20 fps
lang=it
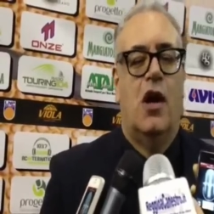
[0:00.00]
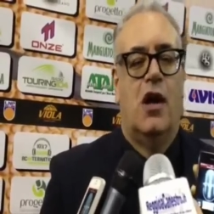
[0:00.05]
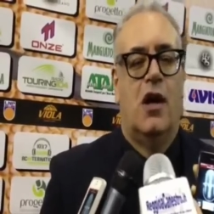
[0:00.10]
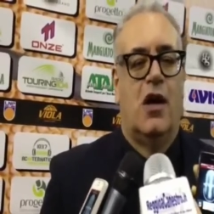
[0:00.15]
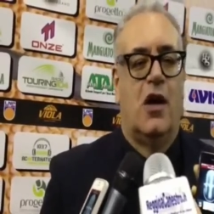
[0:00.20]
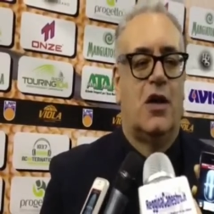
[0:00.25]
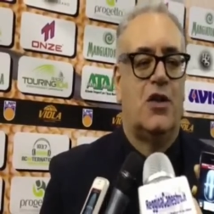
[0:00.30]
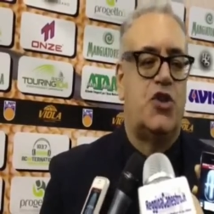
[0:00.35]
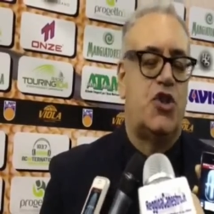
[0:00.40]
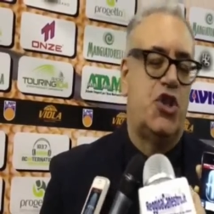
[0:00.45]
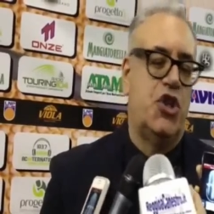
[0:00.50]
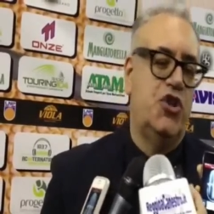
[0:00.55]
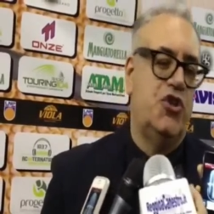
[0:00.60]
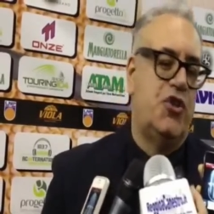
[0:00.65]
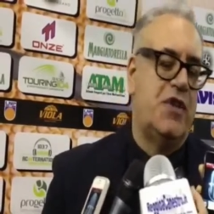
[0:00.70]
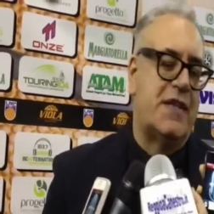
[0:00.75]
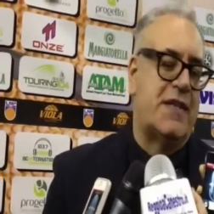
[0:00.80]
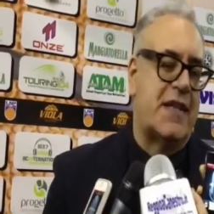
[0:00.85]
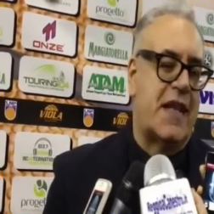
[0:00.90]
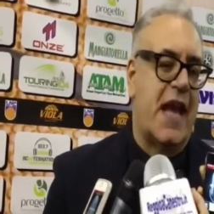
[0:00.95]
eh,
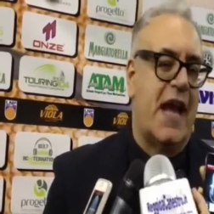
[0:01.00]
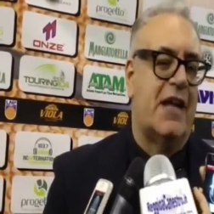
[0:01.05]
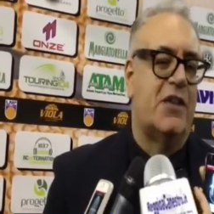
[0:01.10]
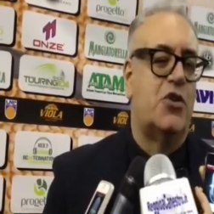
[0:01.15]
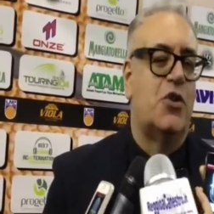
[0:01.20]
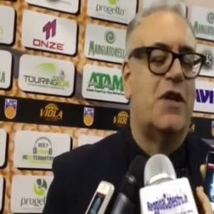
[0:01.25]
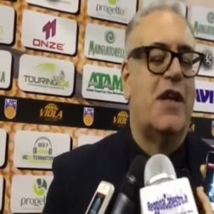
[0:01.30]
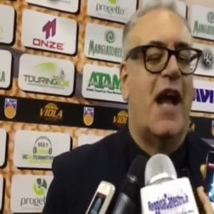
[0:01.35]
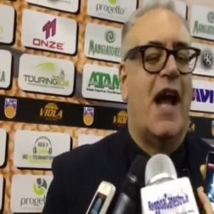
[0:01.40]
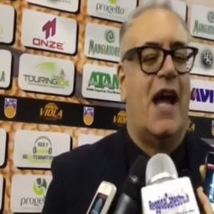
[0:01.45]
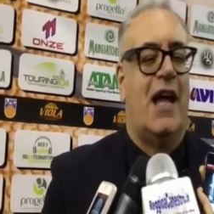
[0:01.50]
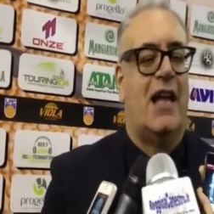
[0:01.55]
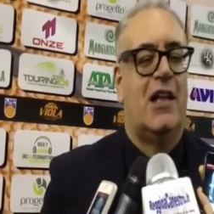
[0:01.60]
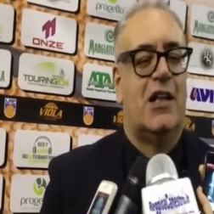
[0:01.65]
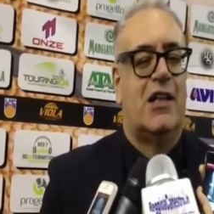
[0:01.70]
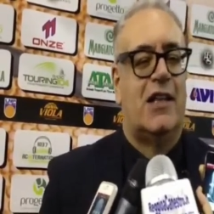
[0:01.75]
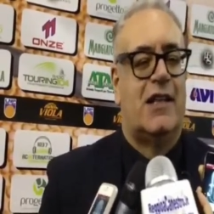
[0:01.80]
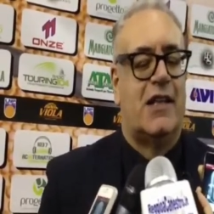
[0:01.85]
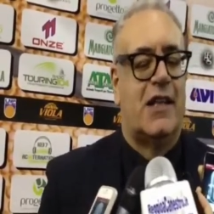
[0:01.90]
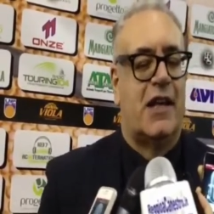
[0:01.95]
cincischiato in
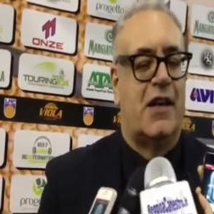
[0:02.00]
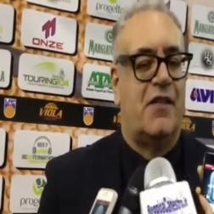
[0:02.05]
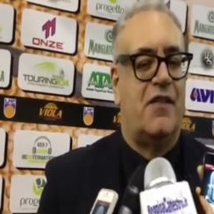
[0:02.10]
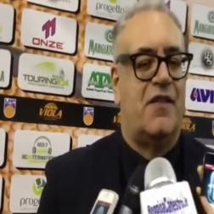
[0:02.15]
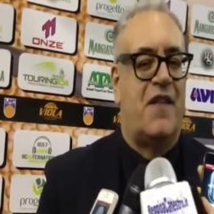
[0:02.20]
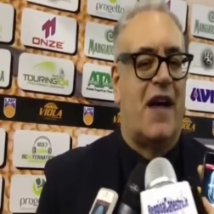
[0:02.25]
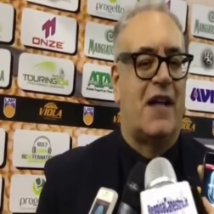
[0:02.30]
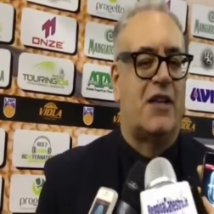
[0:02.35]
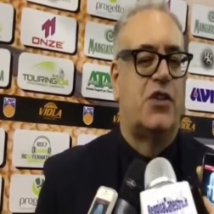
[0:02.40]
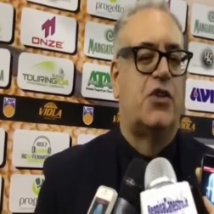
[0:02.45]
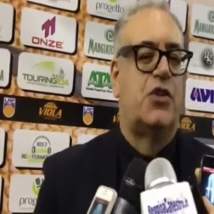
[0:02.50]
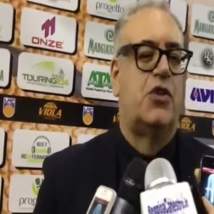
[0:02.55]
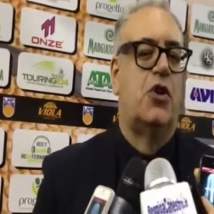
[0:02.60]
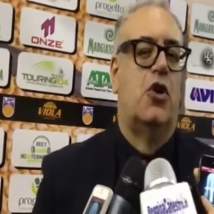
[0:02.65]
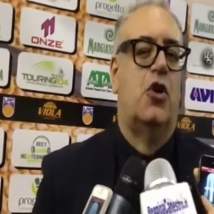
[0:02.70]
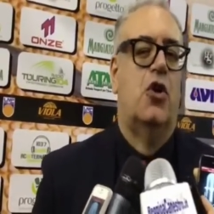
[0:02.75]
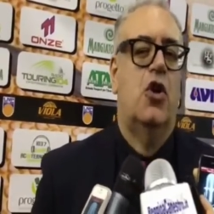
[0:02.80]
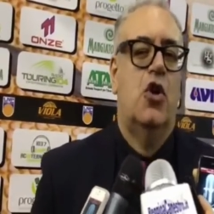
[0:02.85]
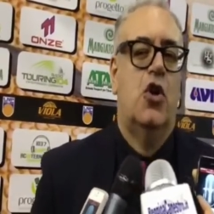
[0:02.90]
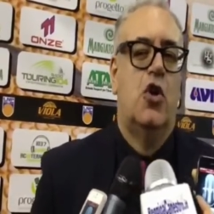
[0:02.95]
altre,
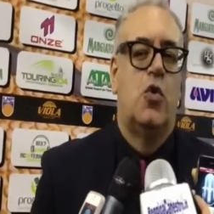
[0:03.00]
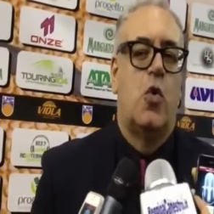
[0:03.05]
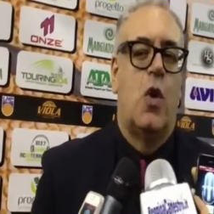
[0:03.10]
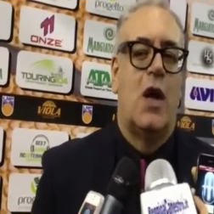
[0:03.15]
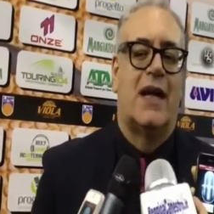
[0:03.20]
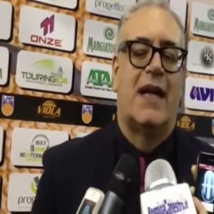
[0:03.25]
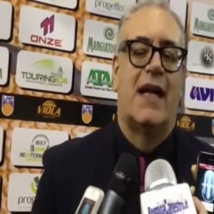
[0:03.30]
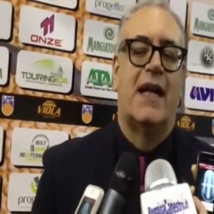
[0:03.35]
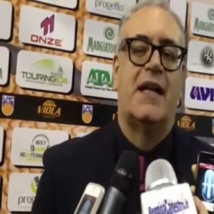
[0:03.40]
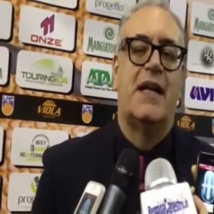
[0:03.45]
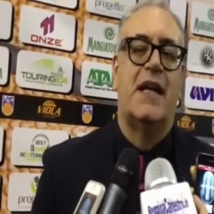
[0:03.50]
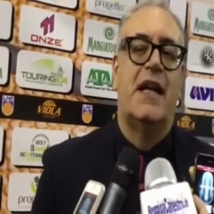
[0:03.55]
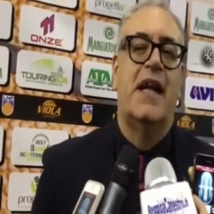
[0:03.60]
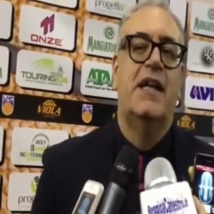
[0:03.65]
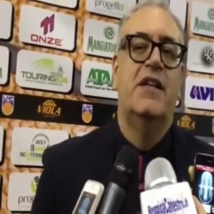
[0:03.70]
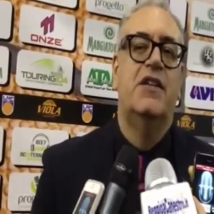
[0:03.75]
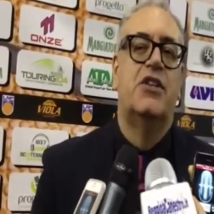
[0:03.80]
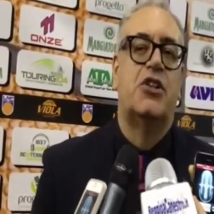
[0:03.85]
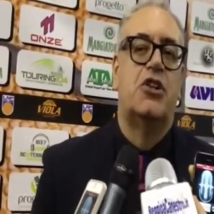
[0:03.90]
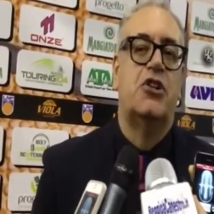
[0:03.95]
fatto qualche
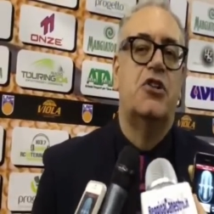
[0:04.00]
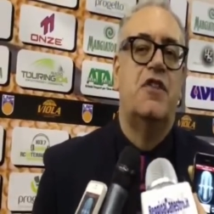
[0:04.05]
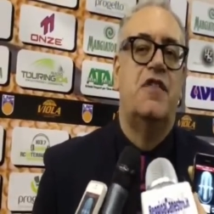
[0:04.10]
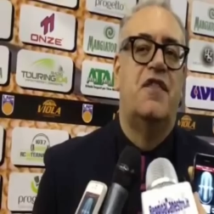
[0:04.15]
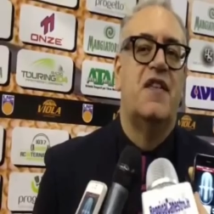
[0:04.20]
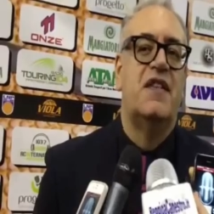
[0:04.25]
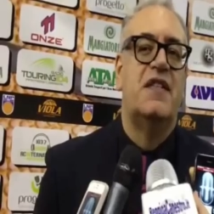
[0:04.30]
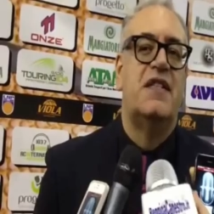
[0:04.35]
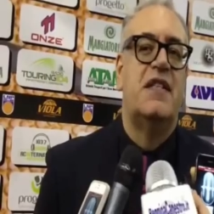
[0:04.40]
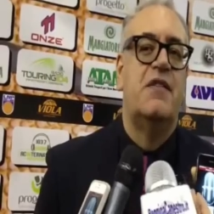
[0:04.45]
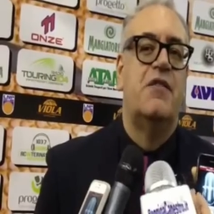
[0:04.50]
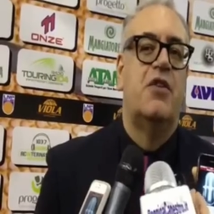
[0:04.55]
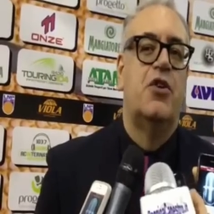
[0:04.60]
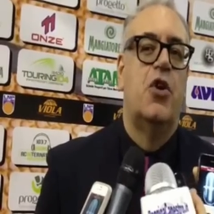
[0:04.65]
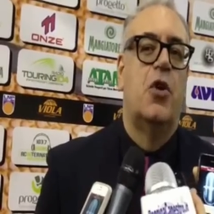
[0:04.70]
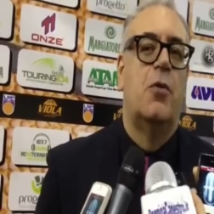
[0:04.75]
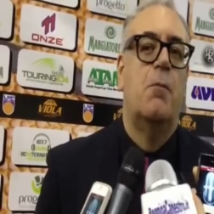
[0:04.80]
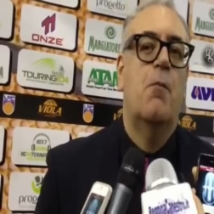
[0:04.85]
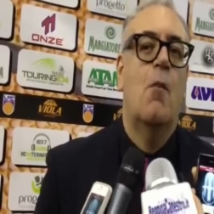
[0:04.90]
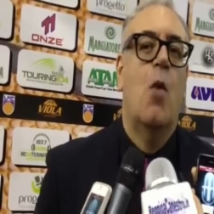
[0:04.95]
rientro difensivo
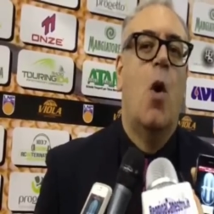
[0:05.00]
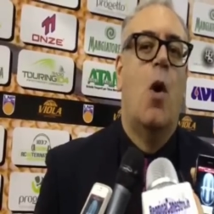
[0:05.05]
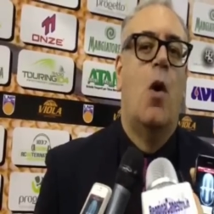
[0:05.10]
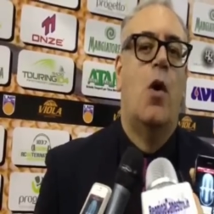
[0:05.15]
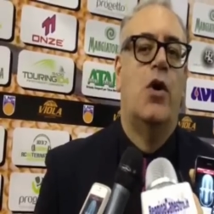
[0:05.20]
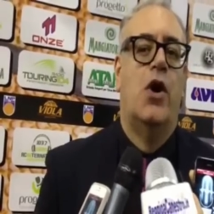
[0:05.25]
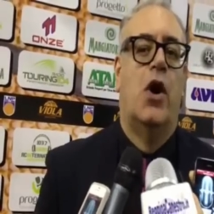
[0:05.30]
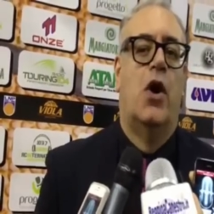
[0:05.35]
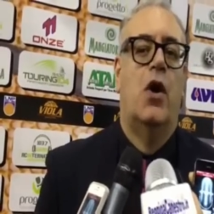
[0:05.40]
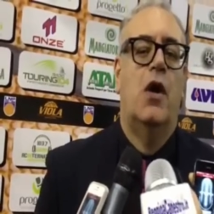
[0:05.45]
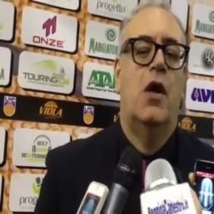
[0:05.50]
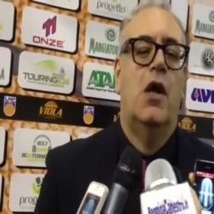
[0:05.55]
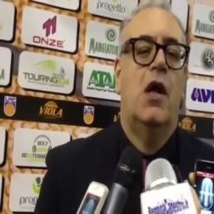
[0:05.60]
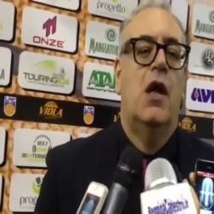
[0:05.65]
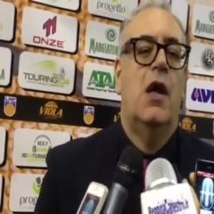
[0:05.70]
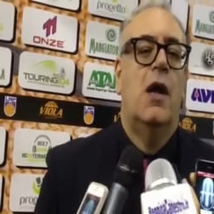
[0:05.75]
non buono,